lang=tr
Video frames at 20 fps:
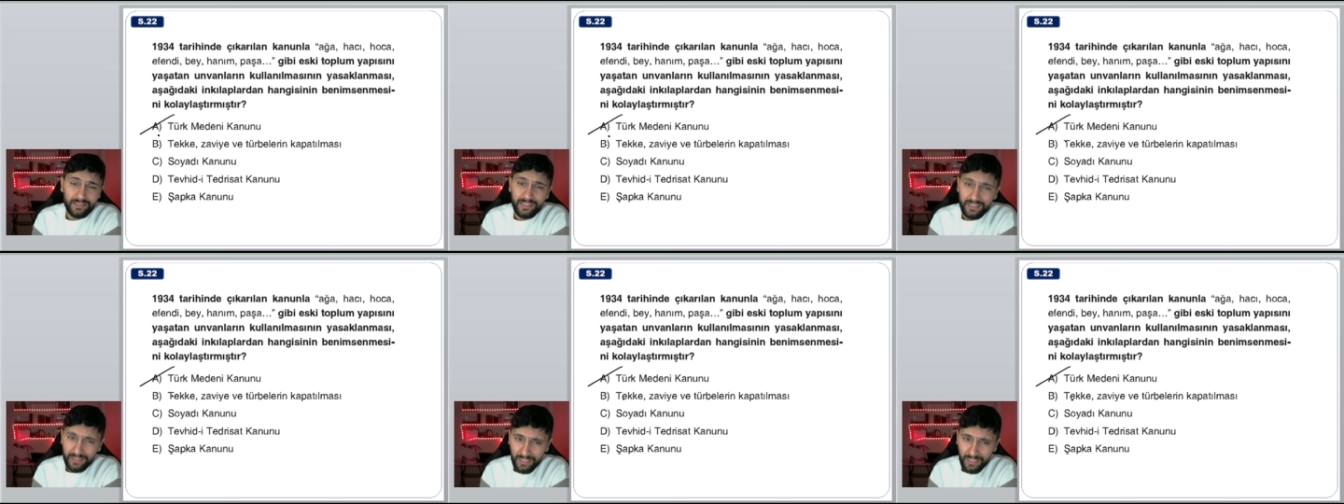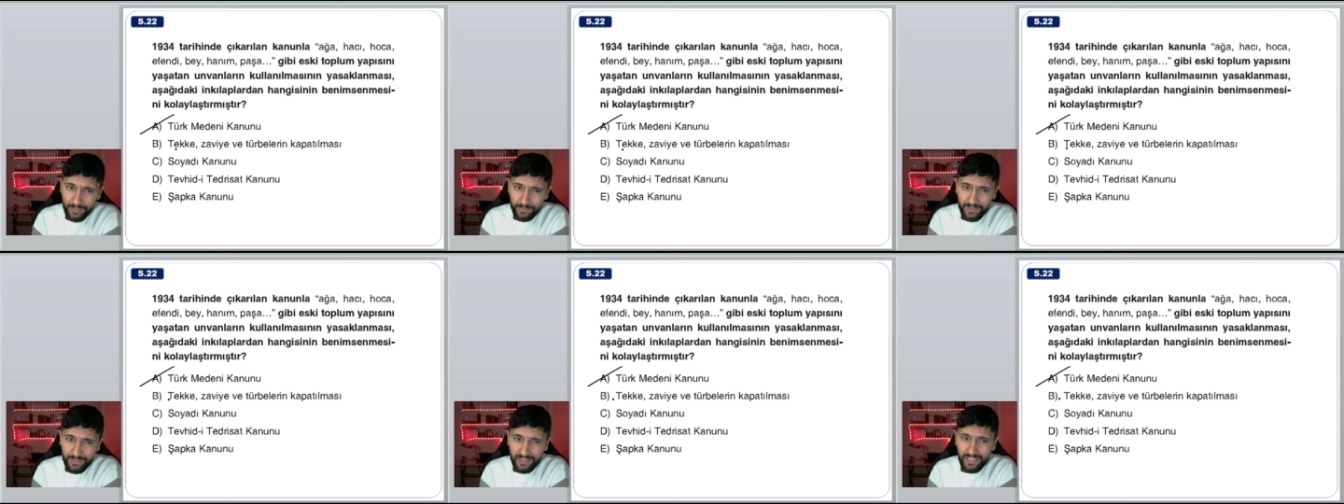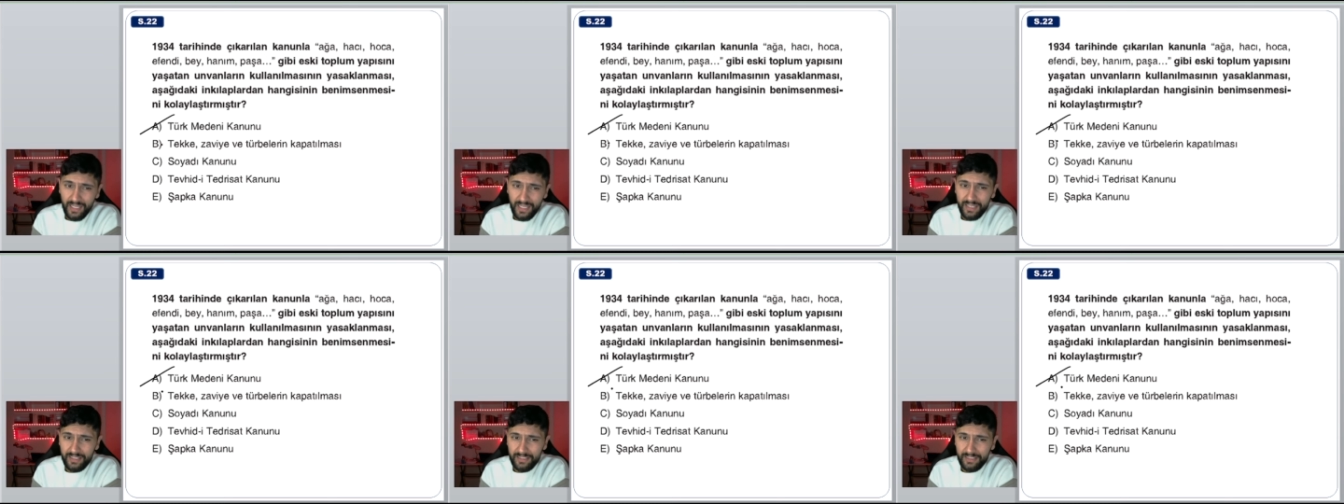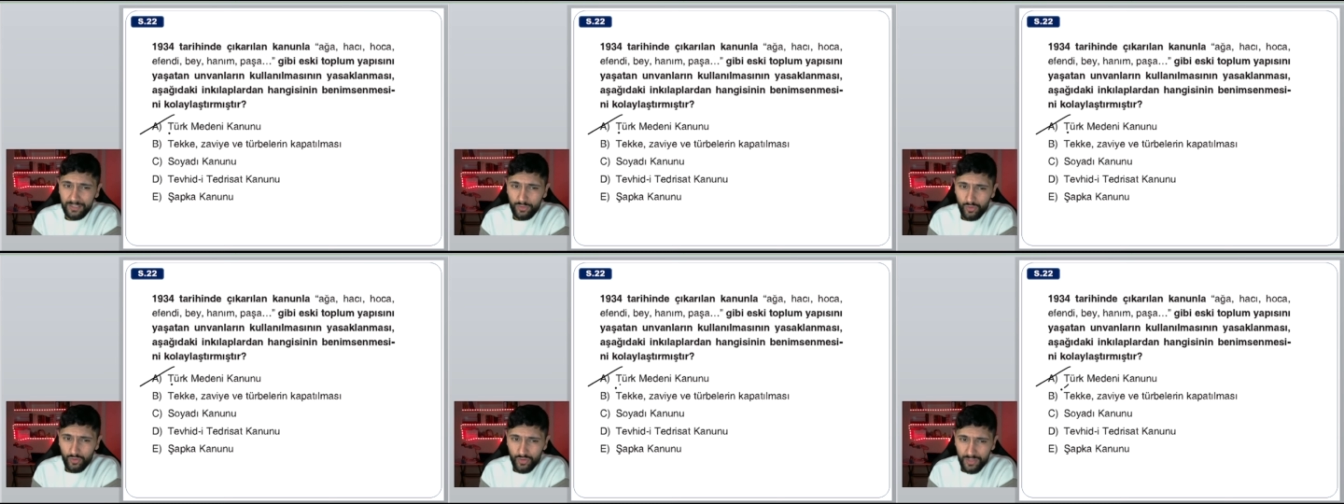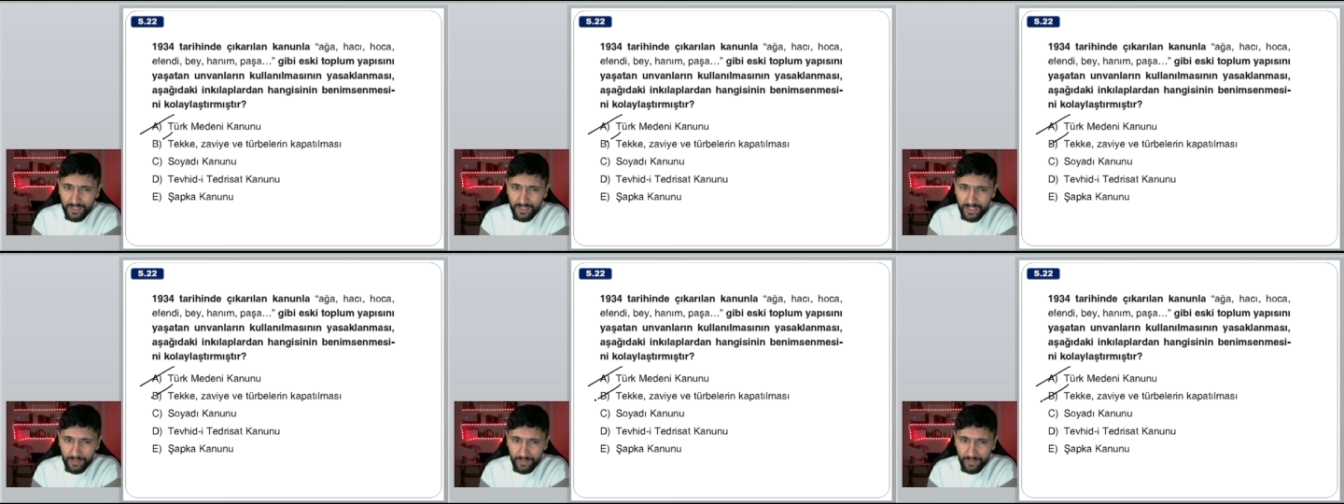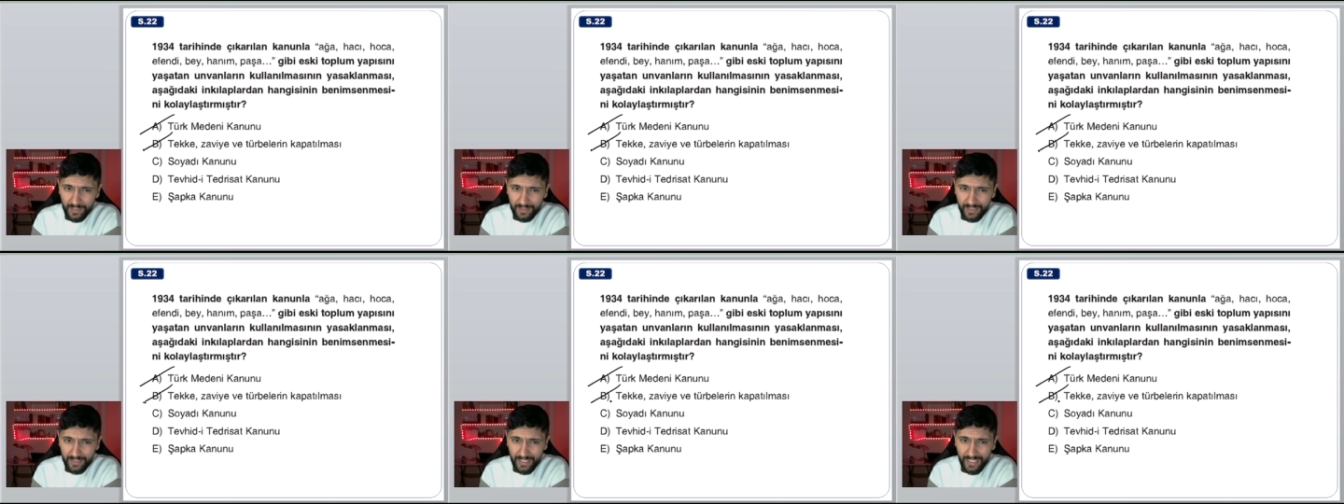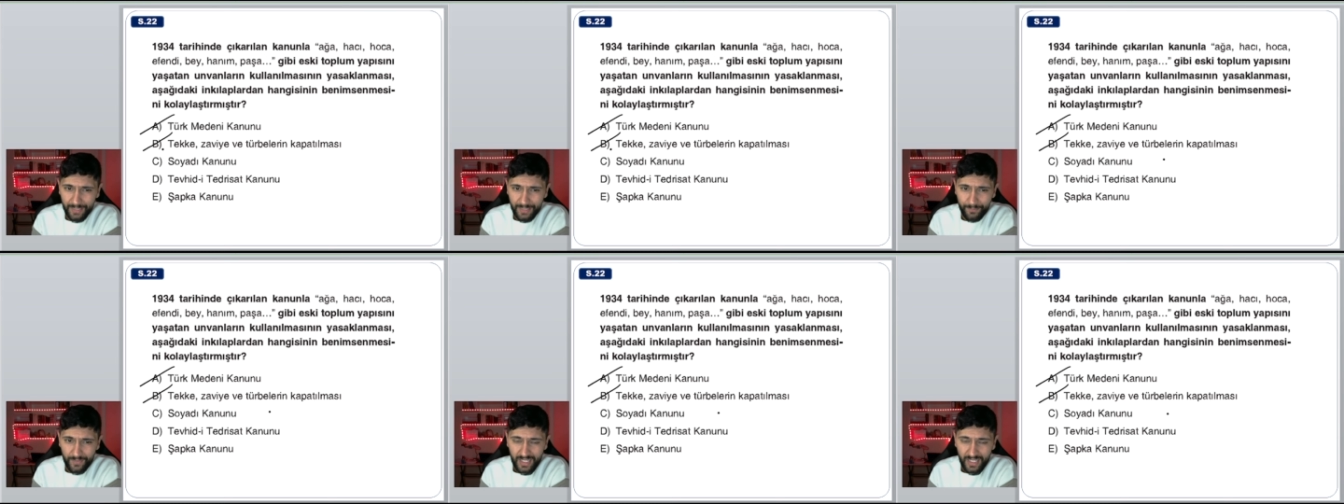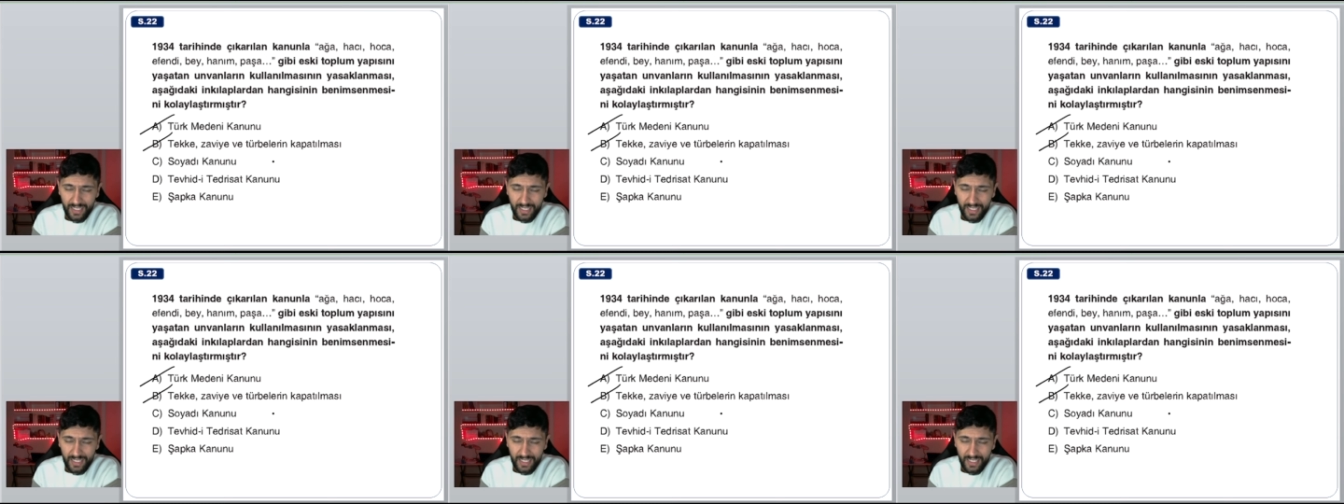inkılaptır. Laikliği güçlendirme adına.